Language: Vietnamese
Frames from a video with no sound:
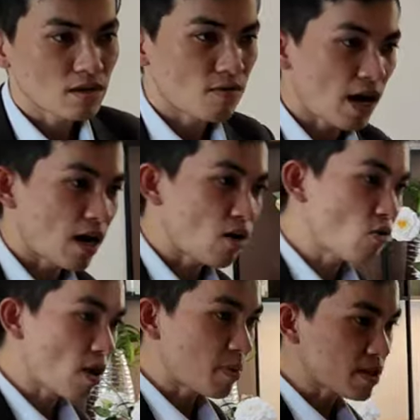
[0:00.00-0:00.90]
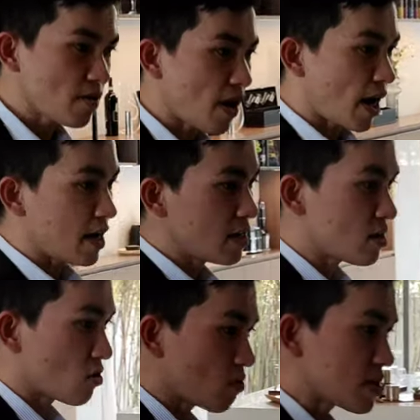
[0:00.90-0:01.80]
và khu vực bên tay phải
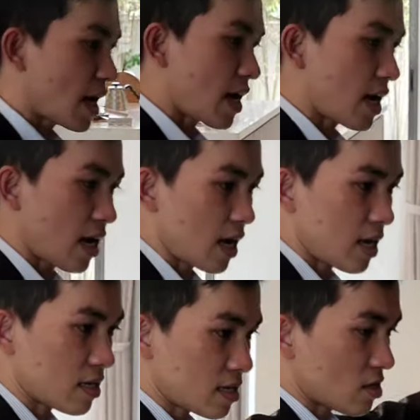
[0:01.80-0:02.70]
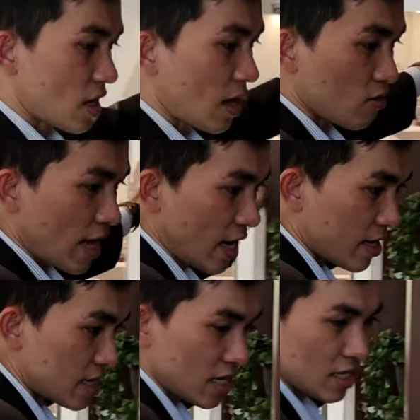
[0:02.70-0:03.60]
của chúng ta là cái cầu thang đặt đây